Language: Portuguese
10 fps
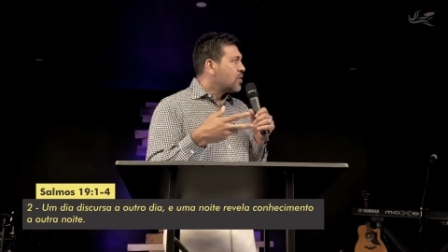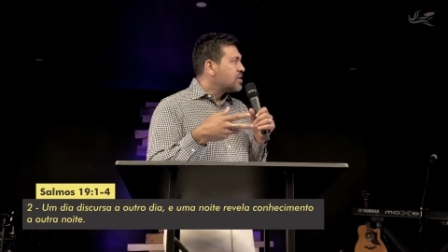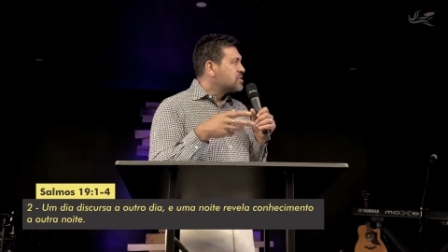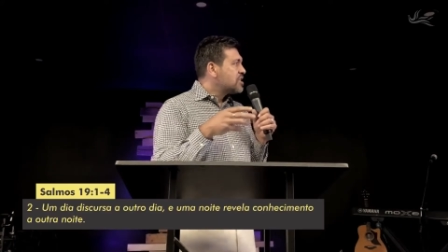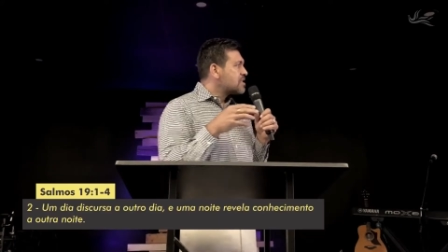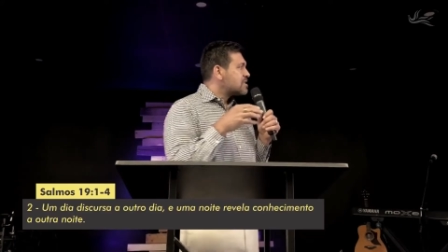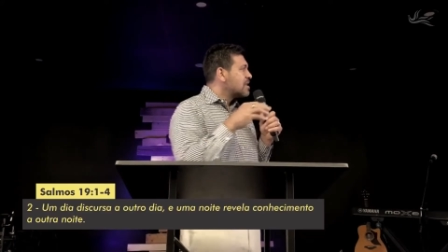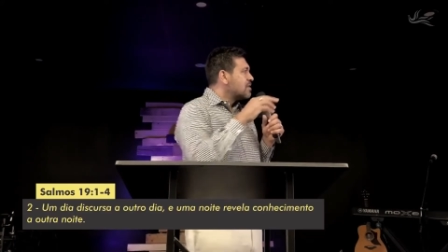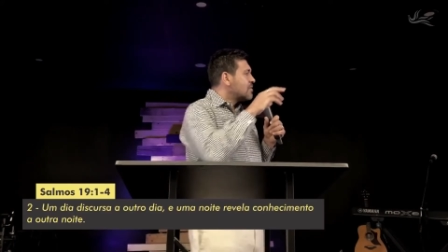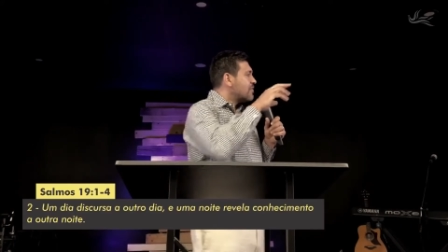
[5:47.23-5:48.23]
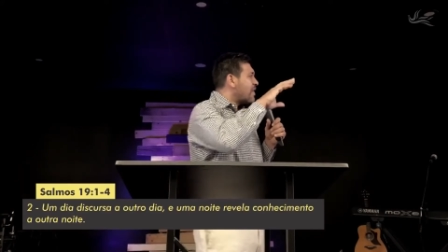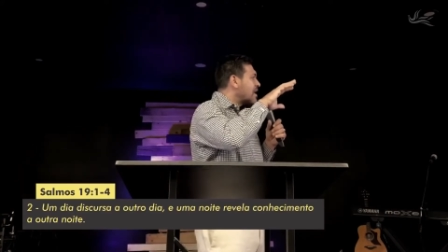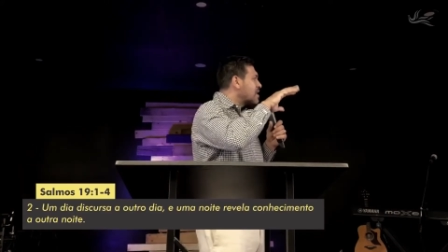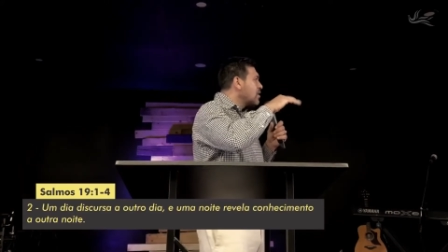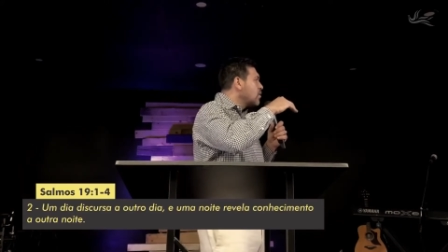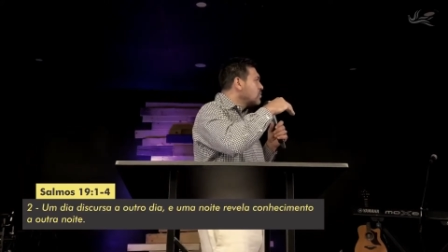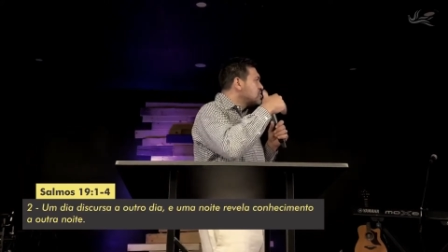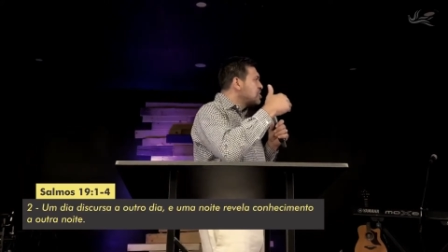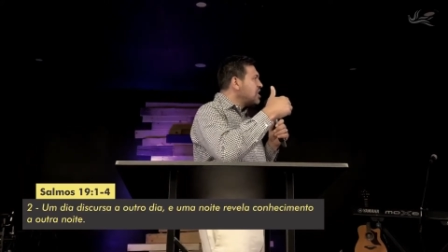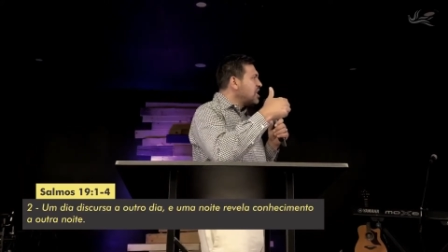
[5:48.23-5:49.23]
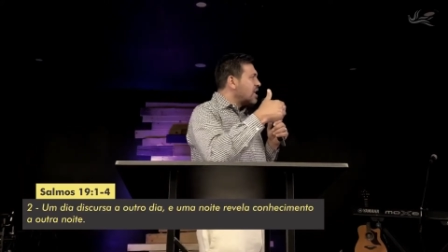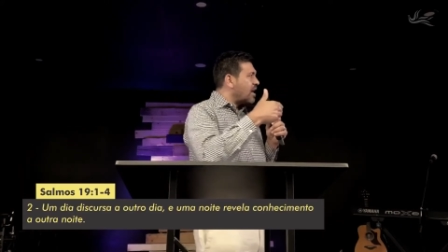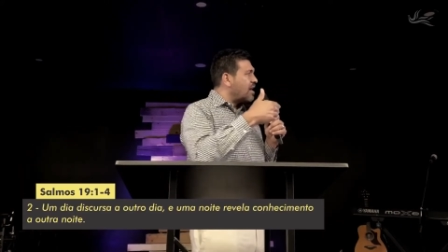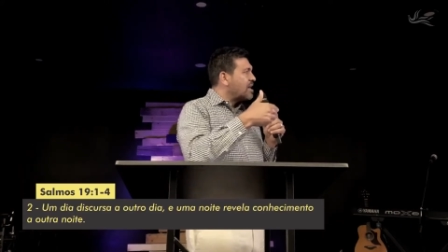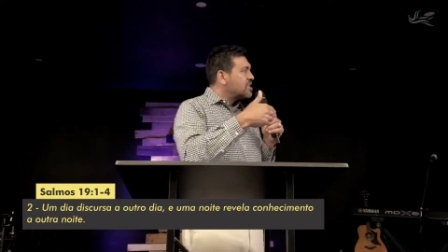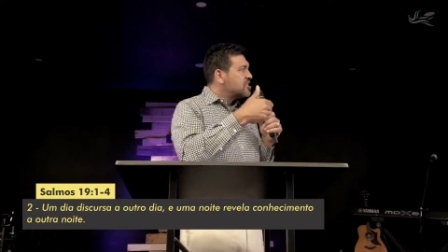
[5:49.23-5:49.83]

O 2 diz, fala que um dia